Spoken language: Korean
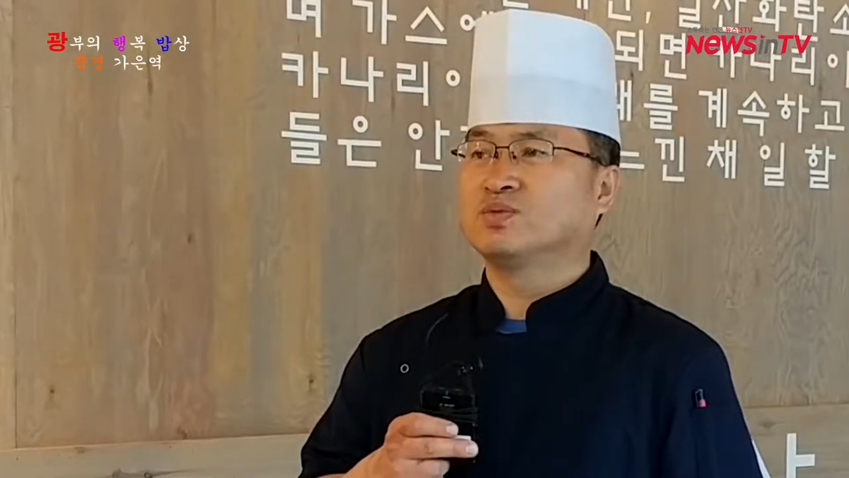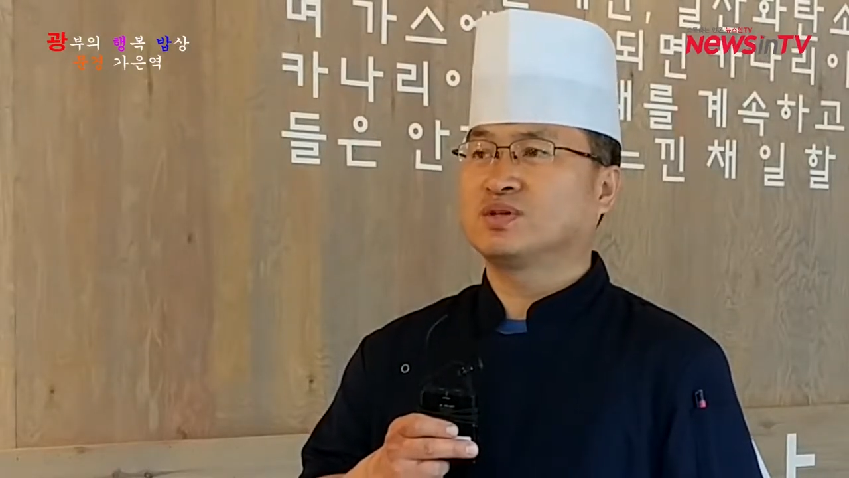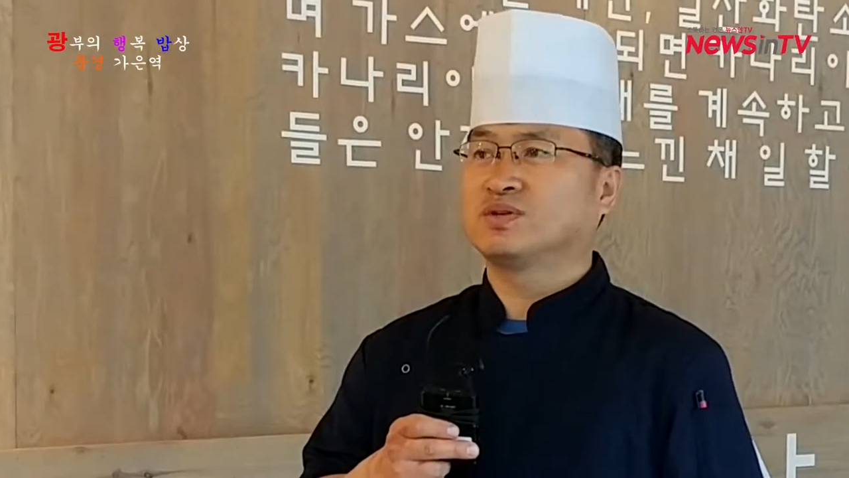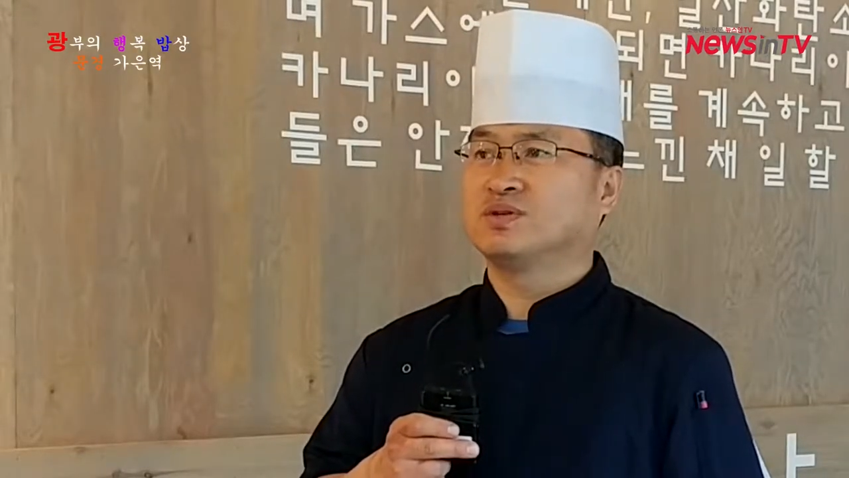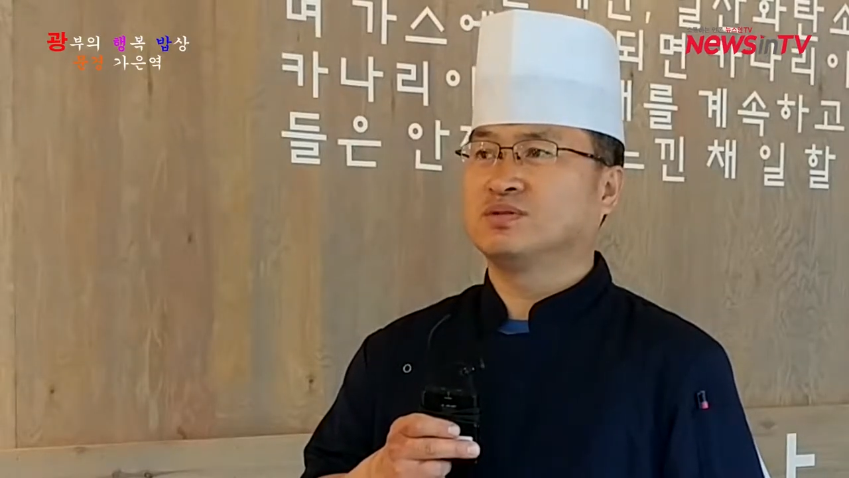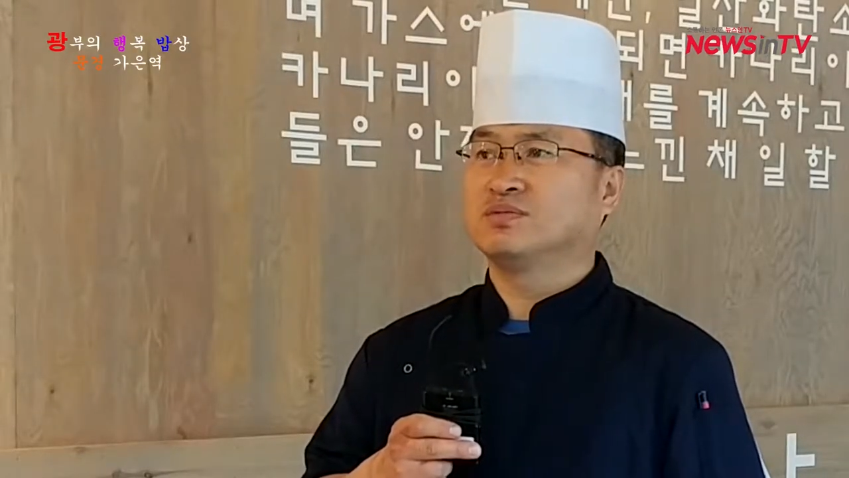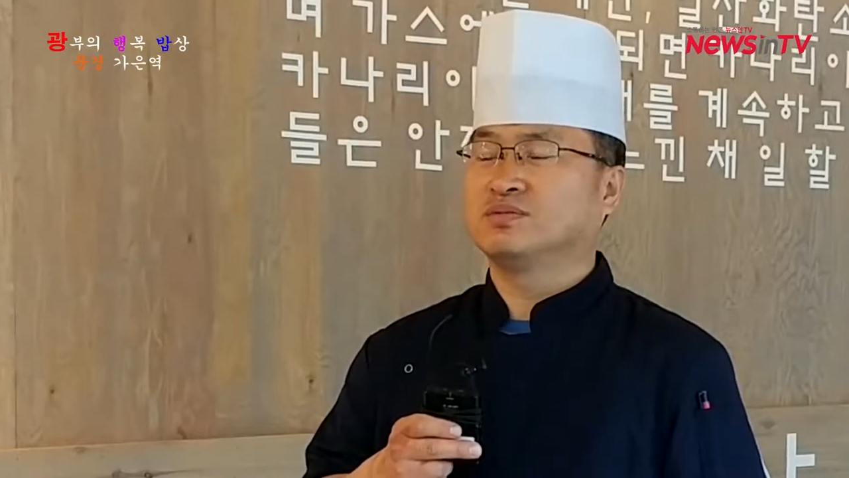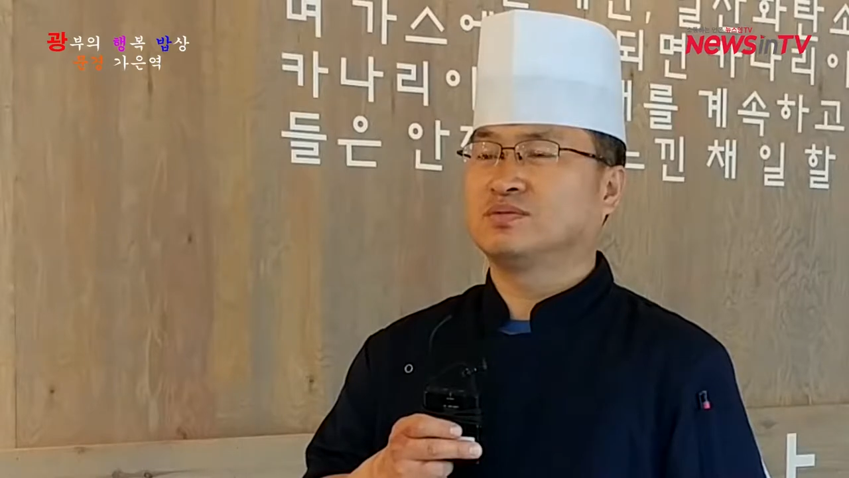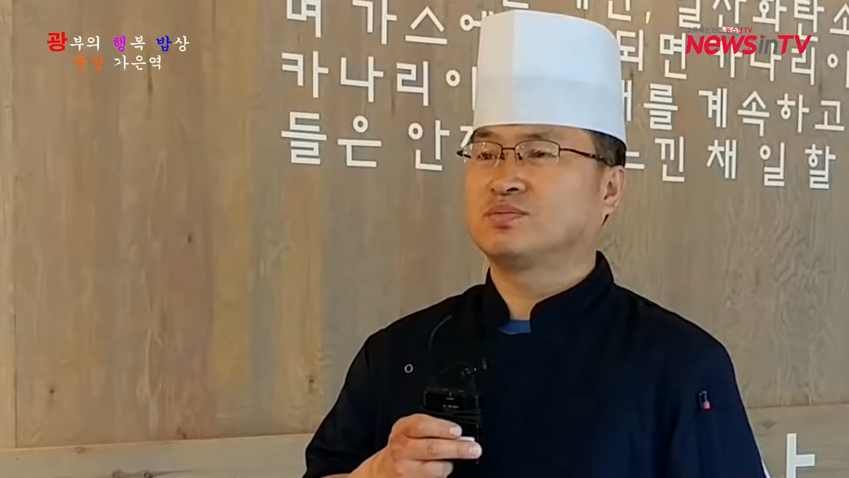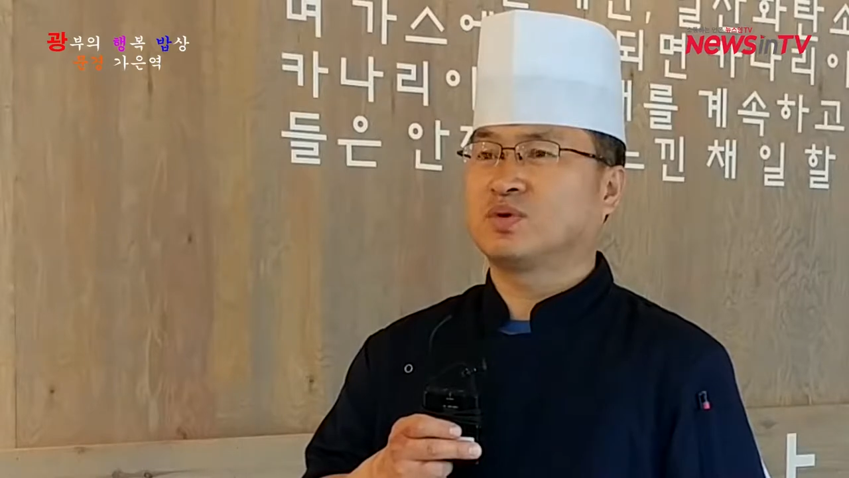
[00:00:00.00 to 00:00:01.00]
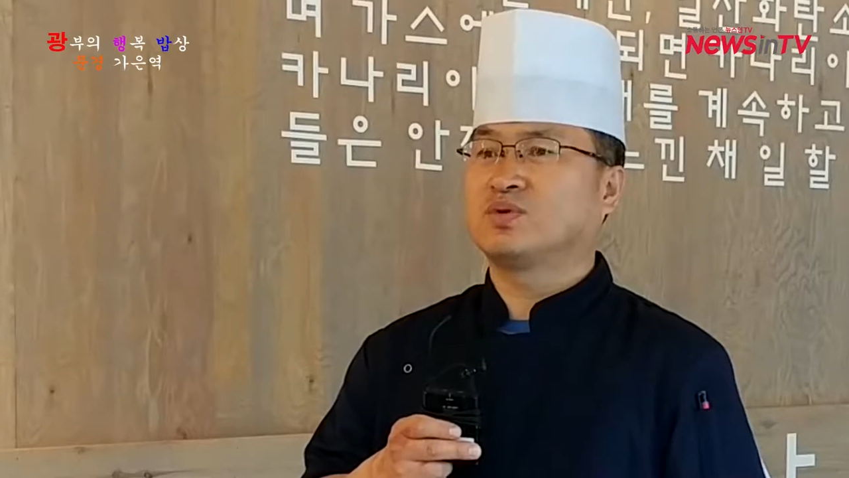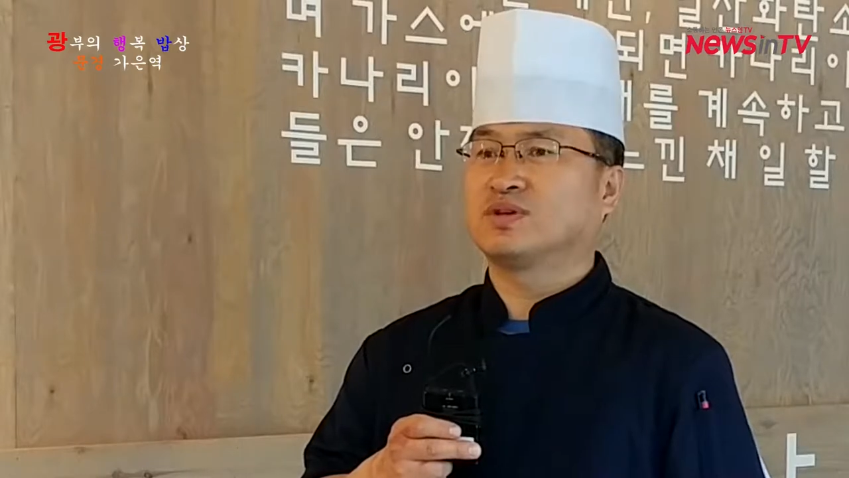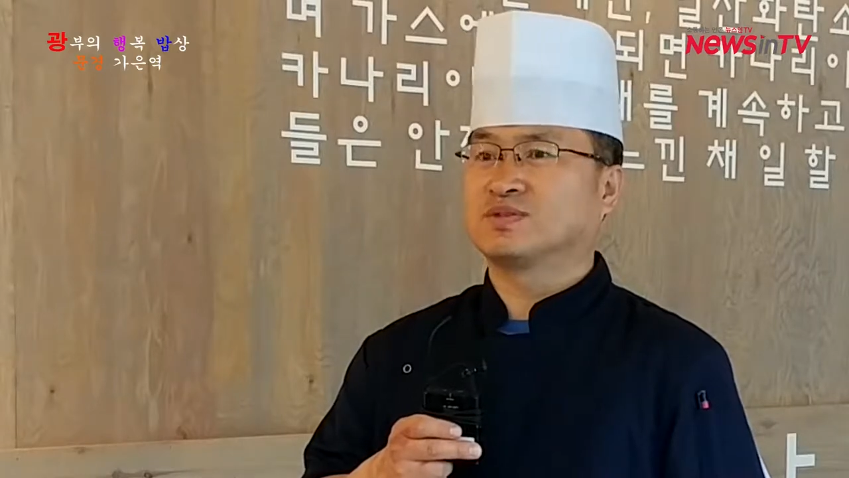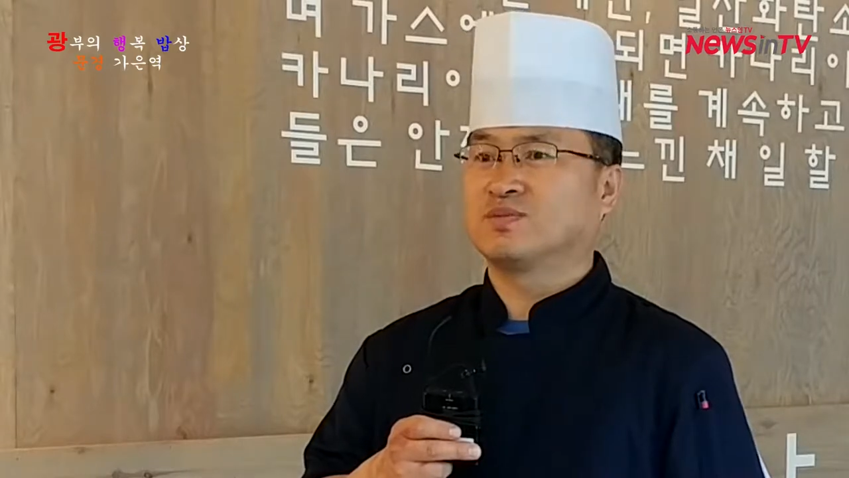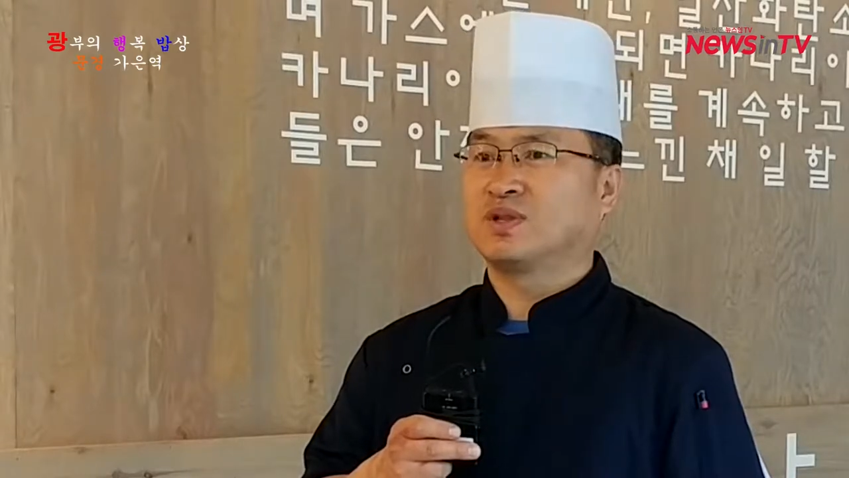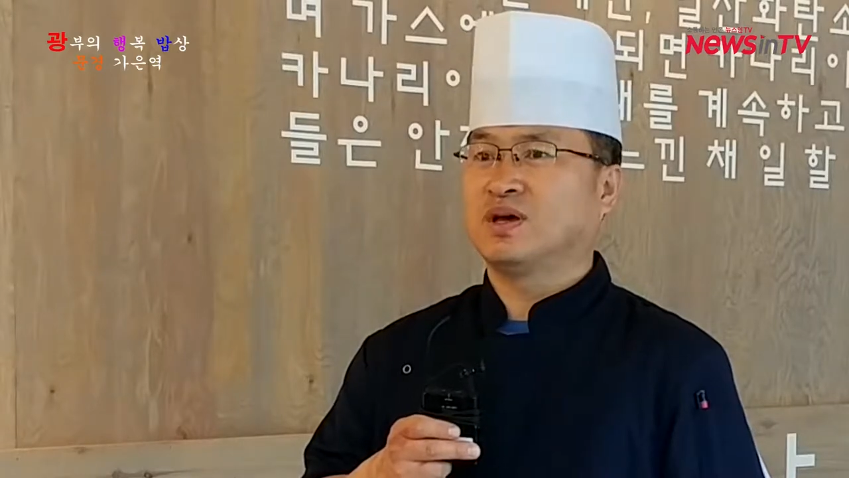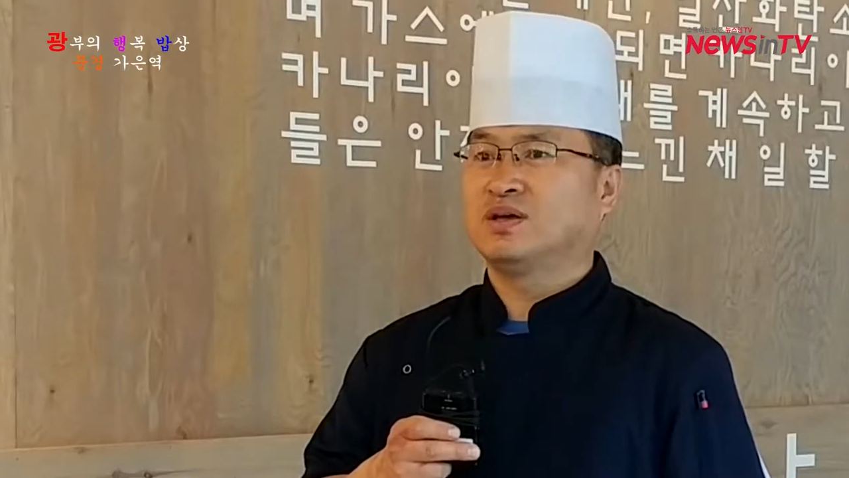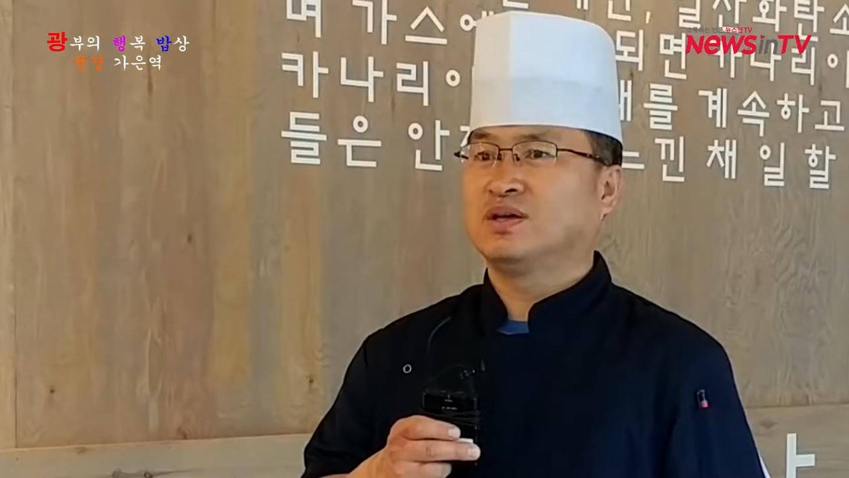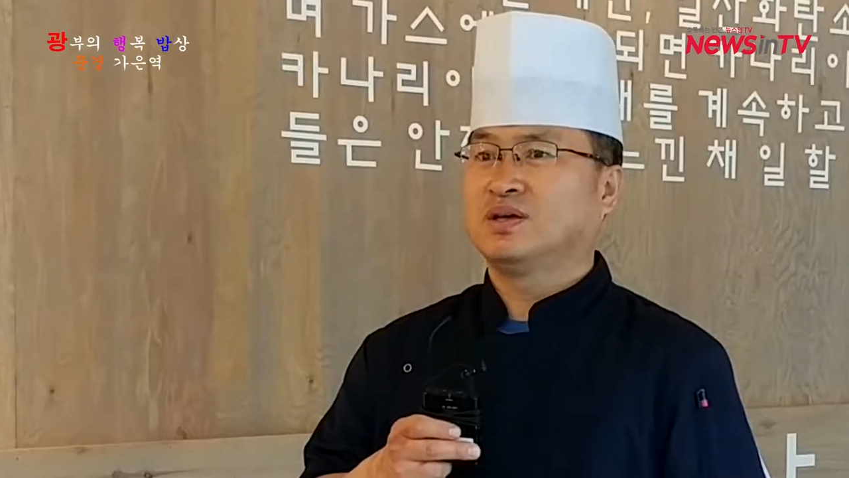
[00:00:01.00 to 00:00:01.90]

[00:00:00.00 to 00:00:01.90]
음식을 표현했습니다.